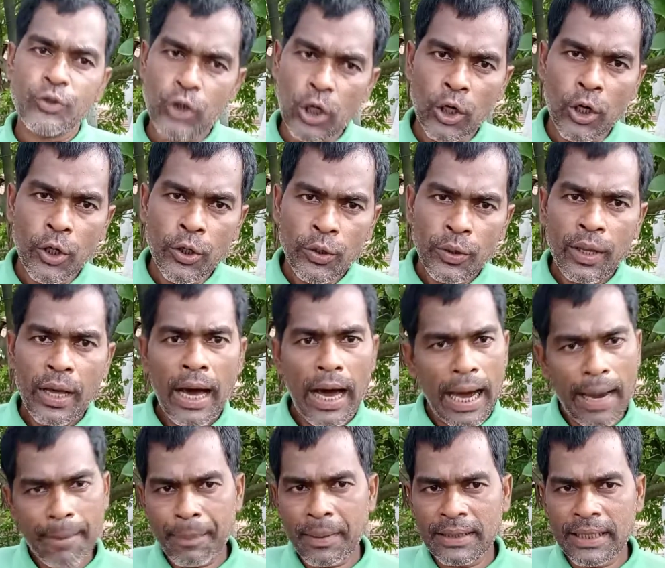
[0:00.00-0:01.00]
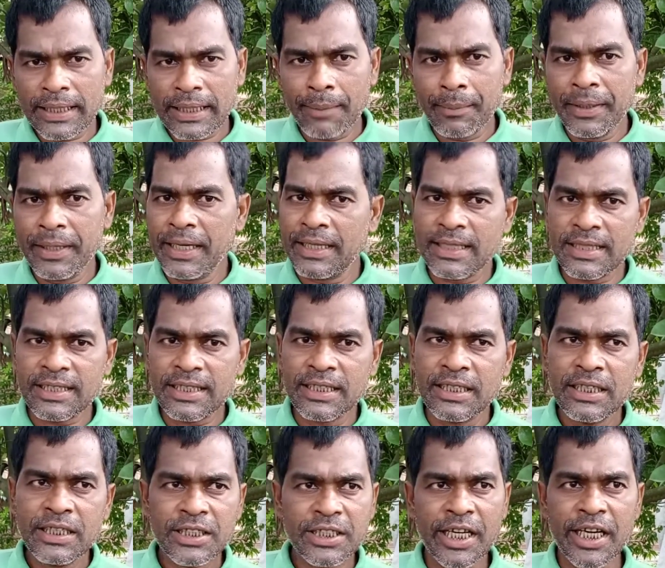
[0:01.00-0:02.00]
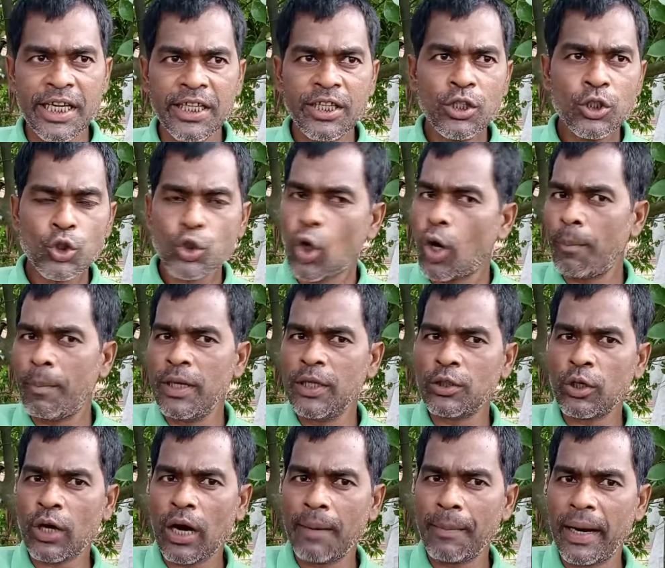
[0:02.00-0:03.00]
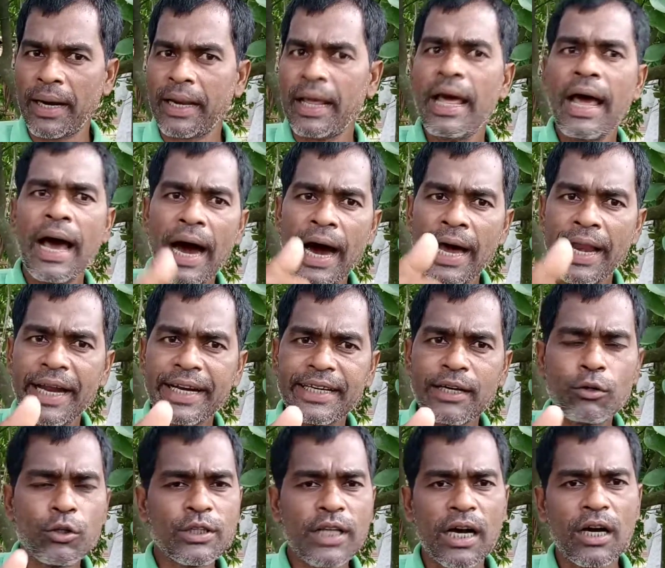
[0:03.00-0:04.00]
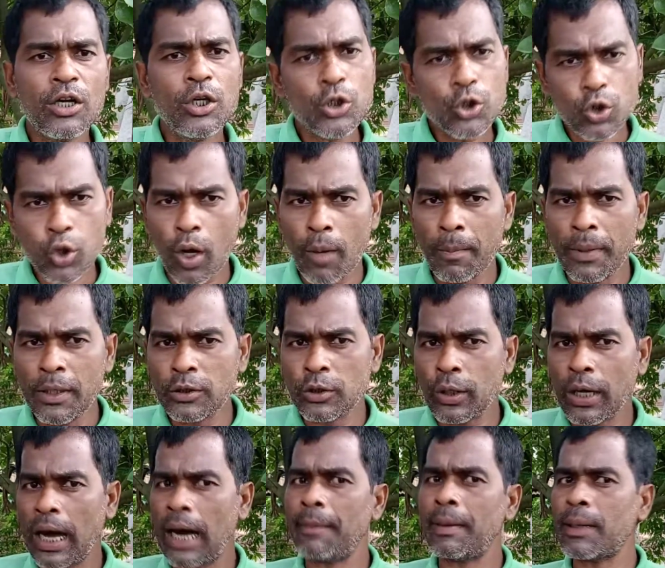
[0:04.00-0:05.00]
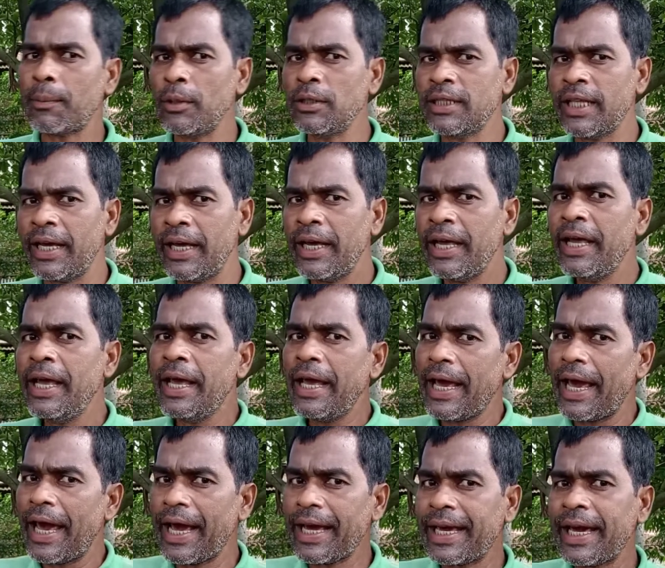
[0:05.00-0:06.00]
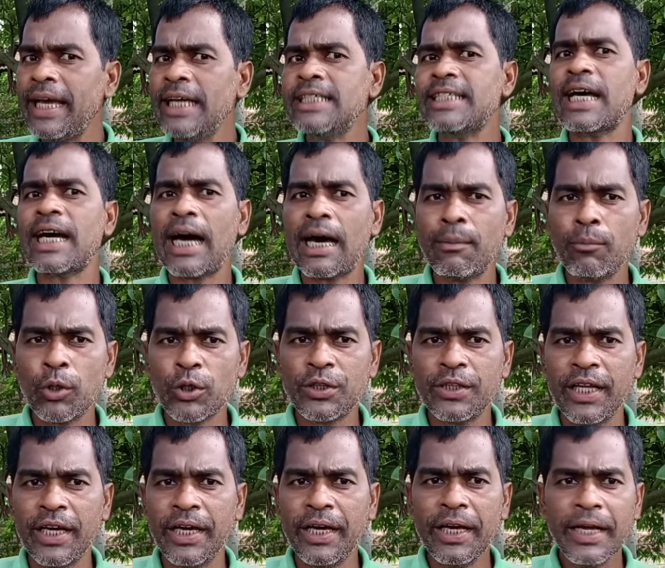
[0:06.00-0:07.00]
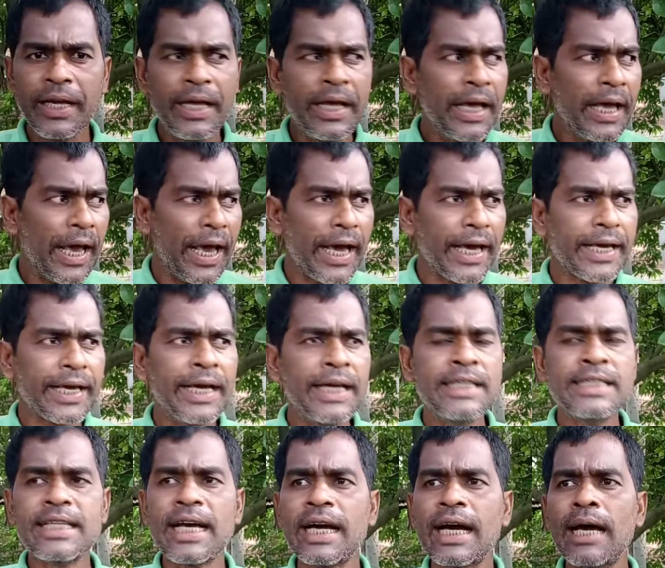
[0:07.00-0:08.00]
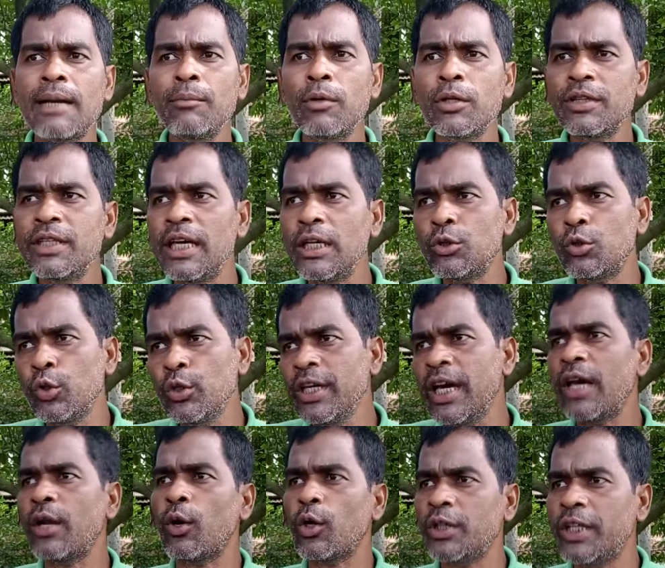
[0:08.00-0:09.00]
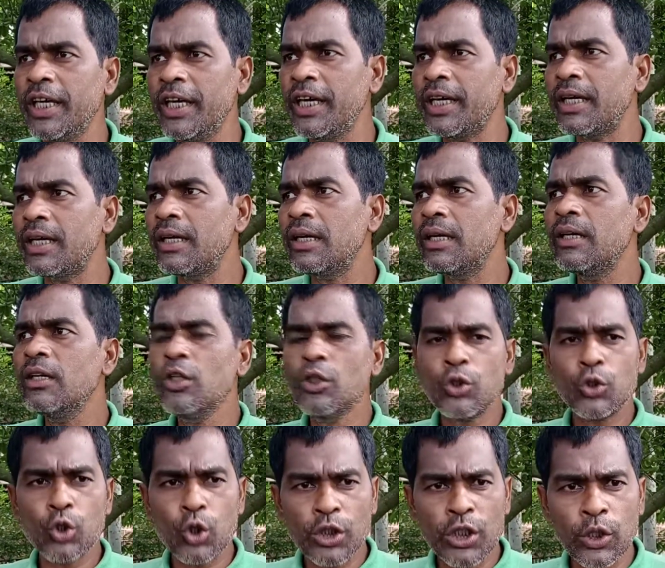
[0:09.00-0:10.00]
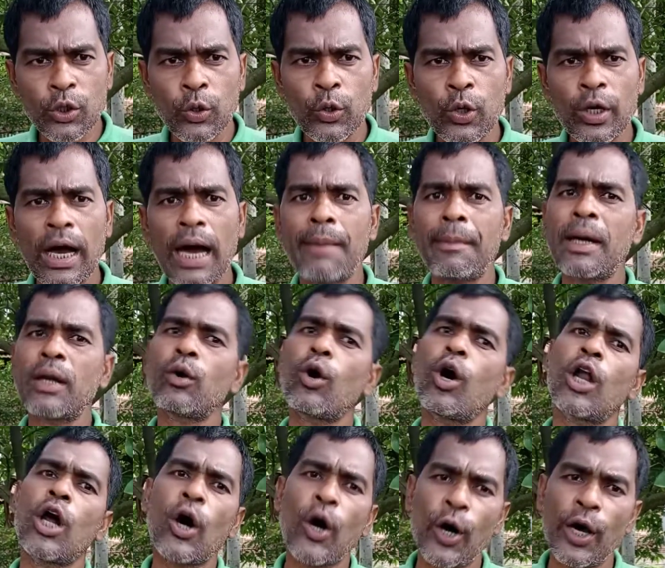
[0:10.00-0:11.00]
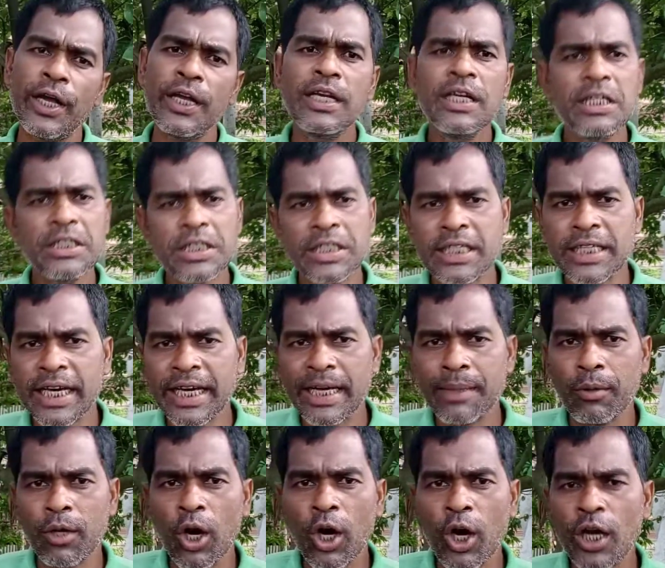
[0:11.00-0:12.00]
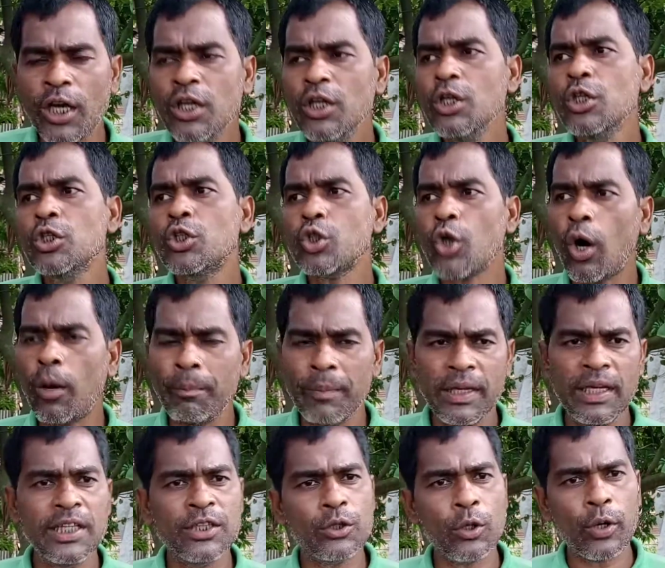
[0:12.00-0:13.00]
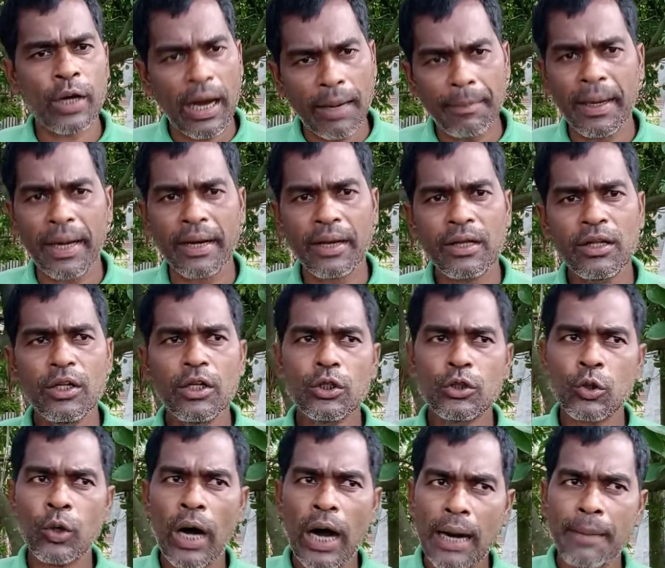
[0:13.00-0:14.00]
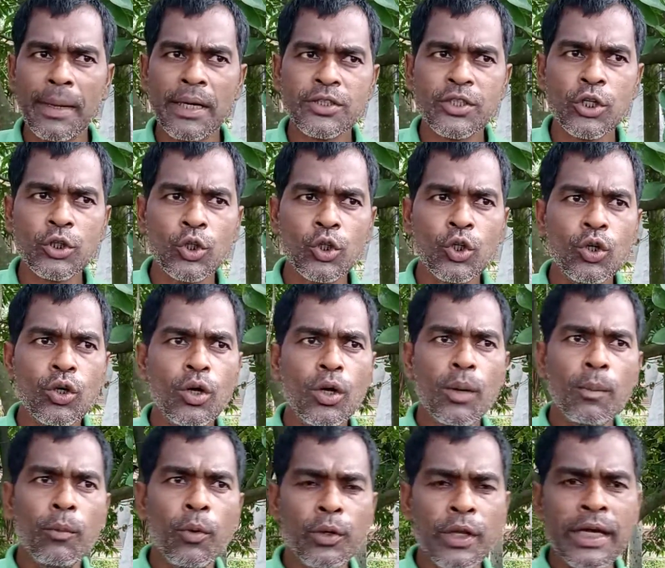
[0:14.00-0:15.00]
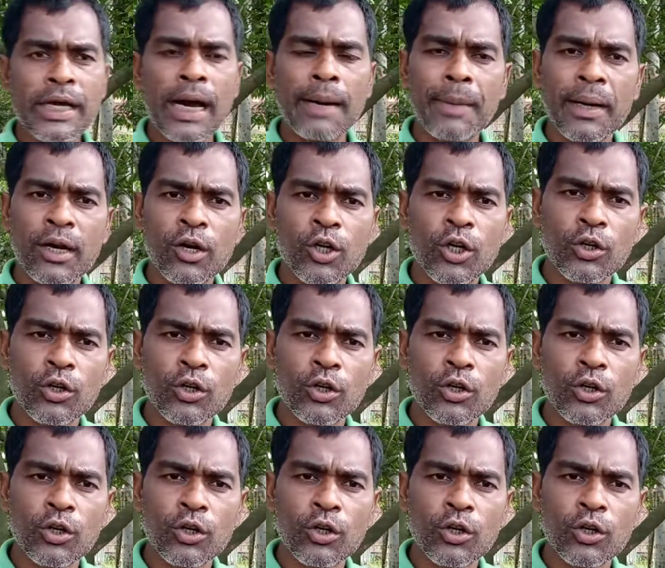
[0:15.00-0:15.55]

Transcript: চলুন আপনাদেরকে আমি নিয়ে যাচ্ছি সেই সম্মিলিত খামার আর একটা কথা সম্মিলিত খামার বলতে একই জায়গার মধ্যে একই জায়গার মধ্যে দুইয়ের অধিক যদি কোনো খামার করা হয় সেটাকে বলা হয় সম্মিলিত খামার তো আমার যেহেতু মুরগি খামার